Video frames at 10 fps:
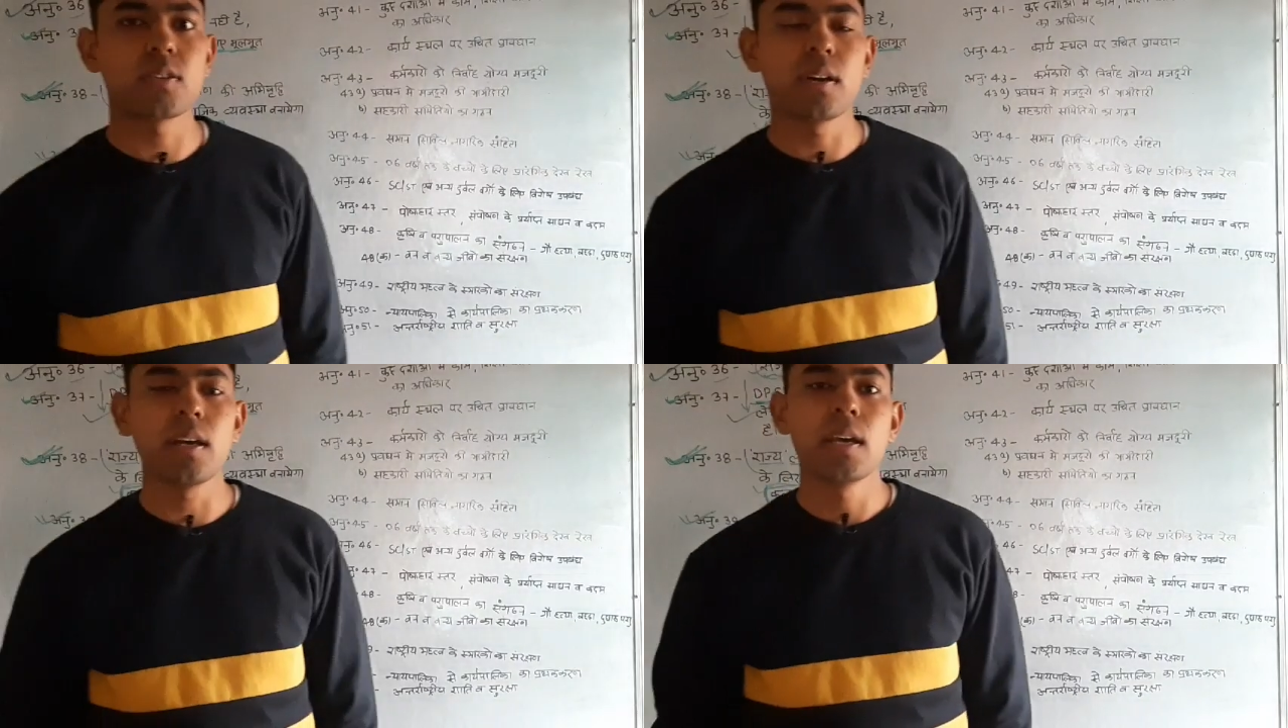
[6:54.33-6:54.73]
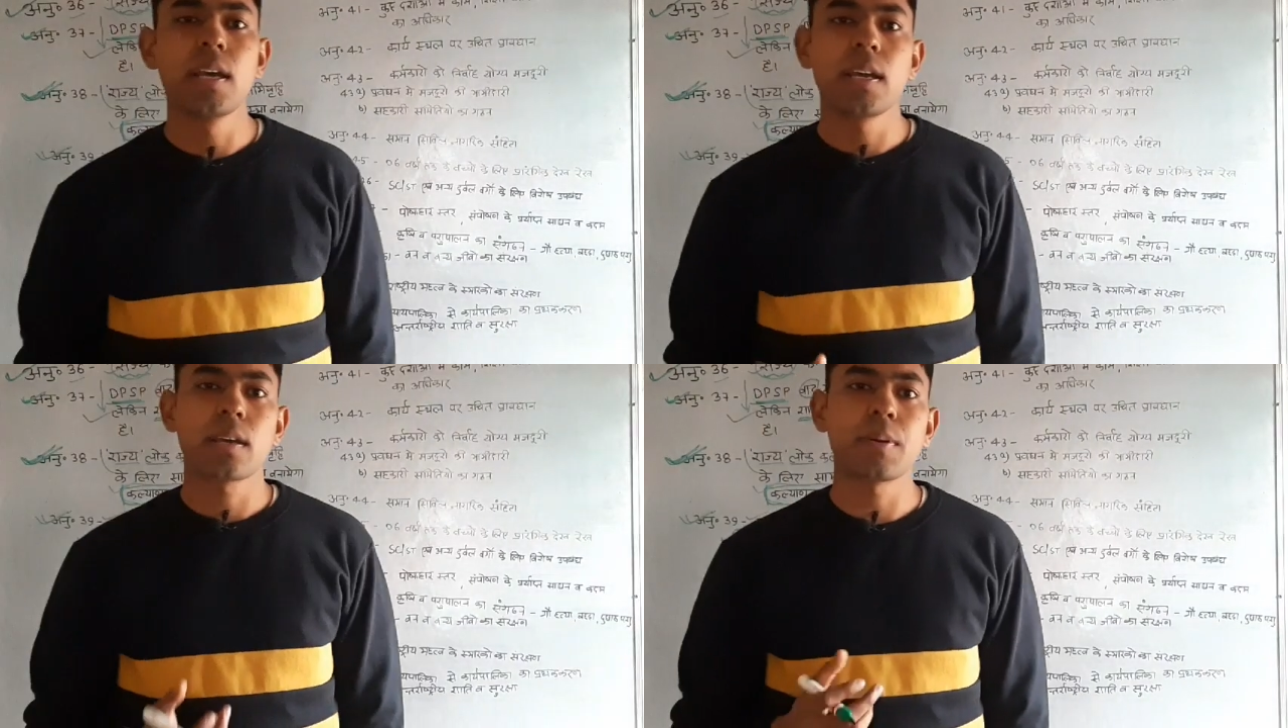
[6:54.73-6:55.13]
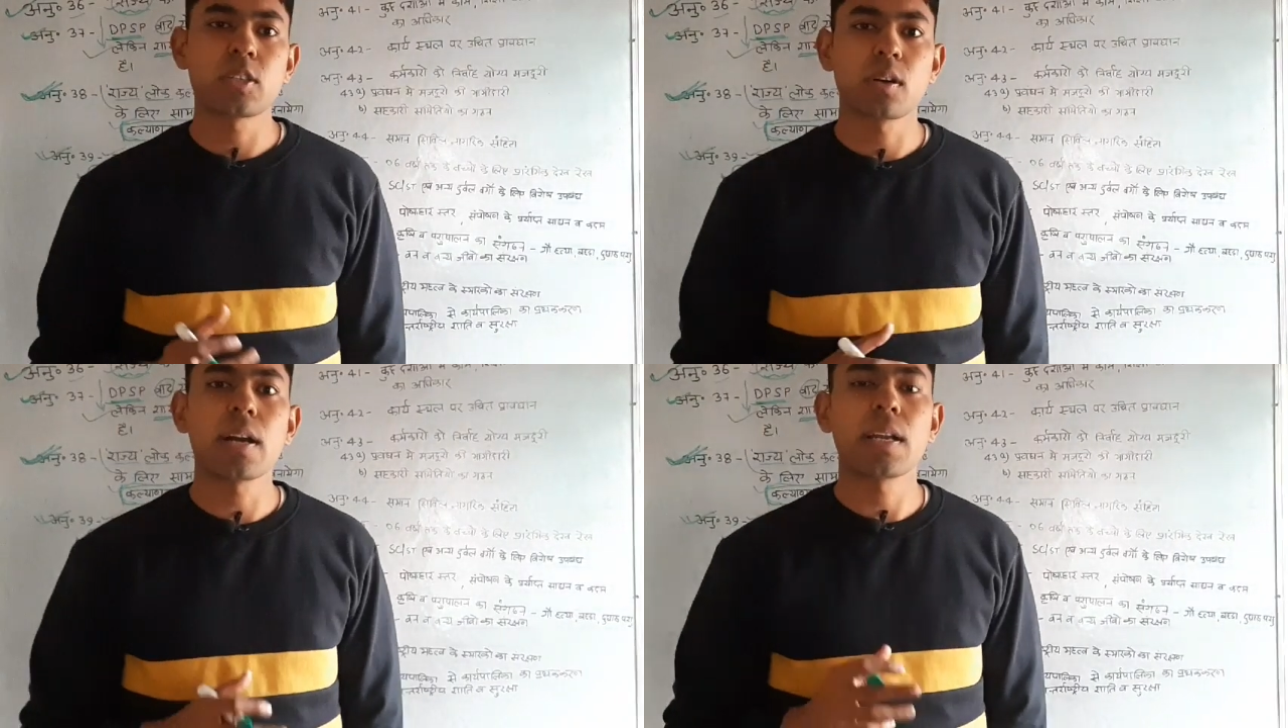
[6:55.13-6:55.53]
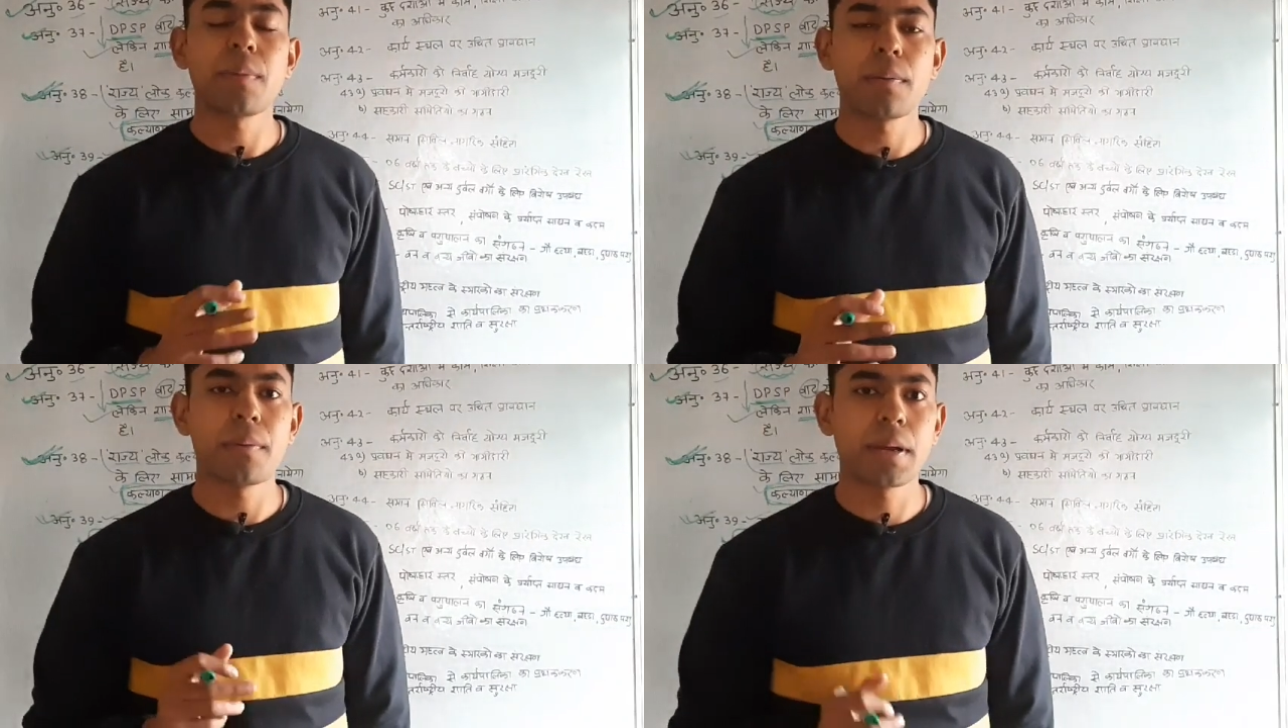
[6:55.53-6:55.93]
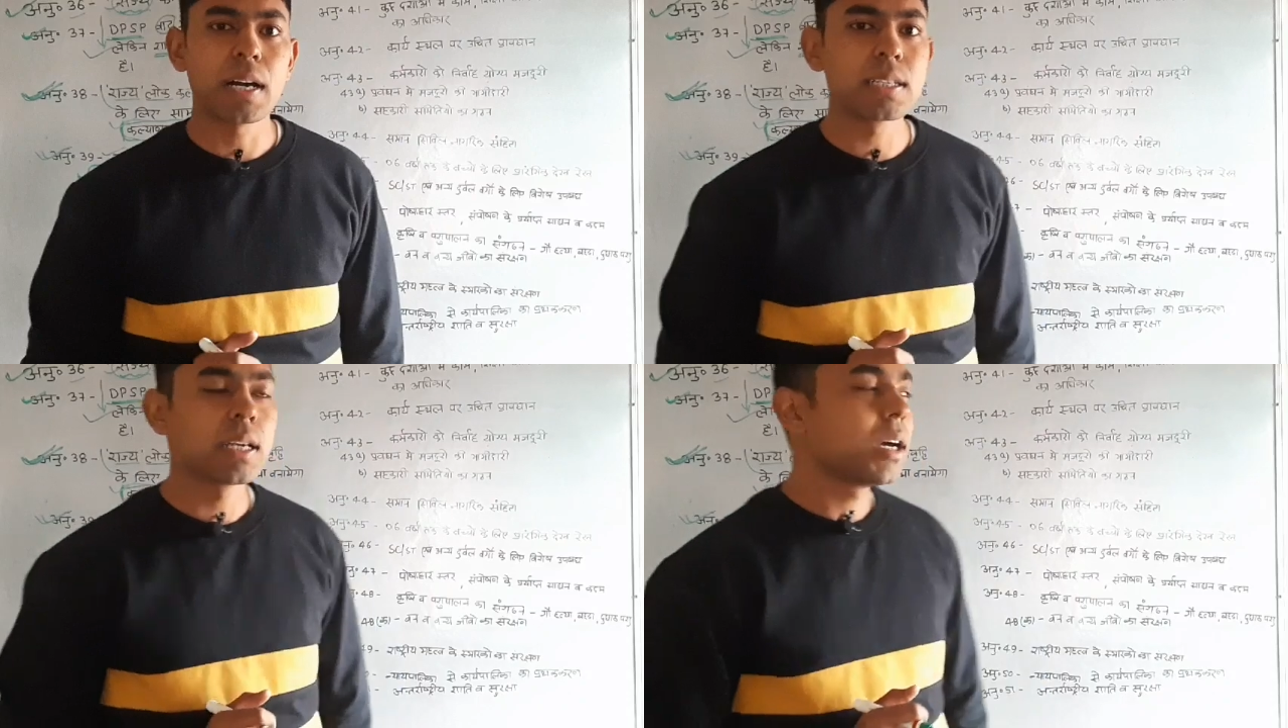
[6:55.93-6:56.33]
जो है कि बच्चों का गरिमामय
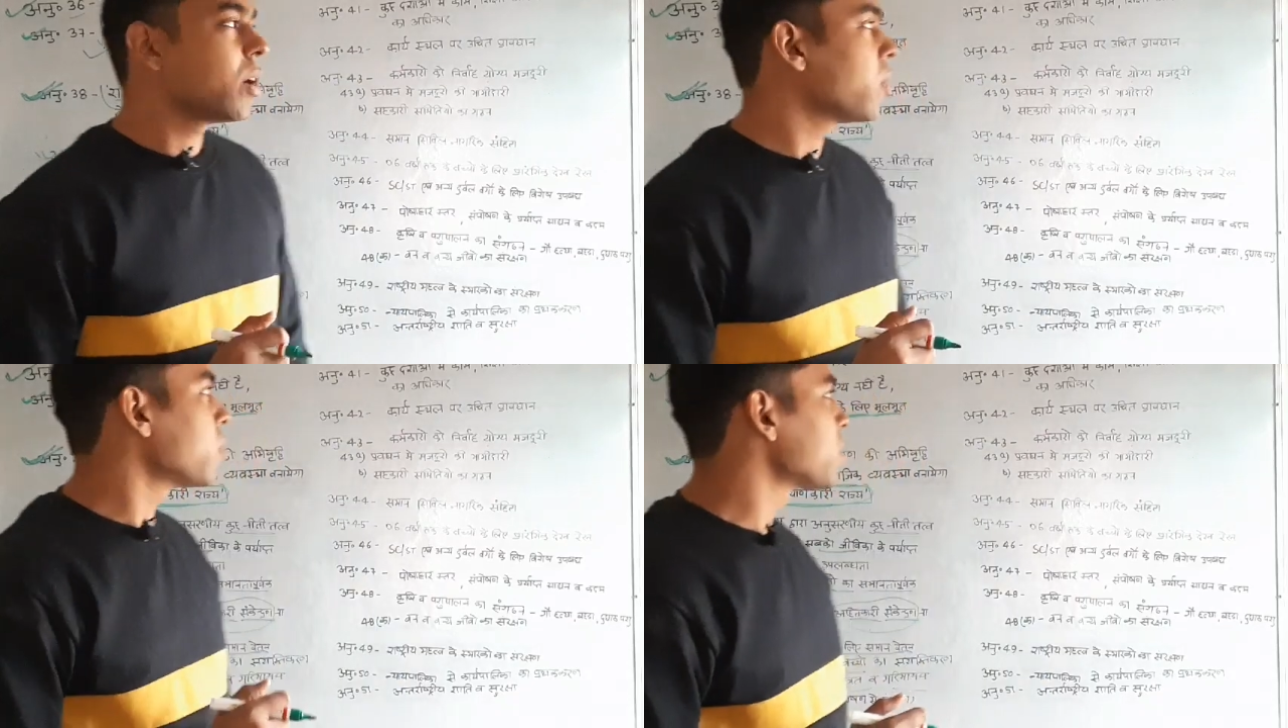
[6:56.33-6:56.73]
विकास हो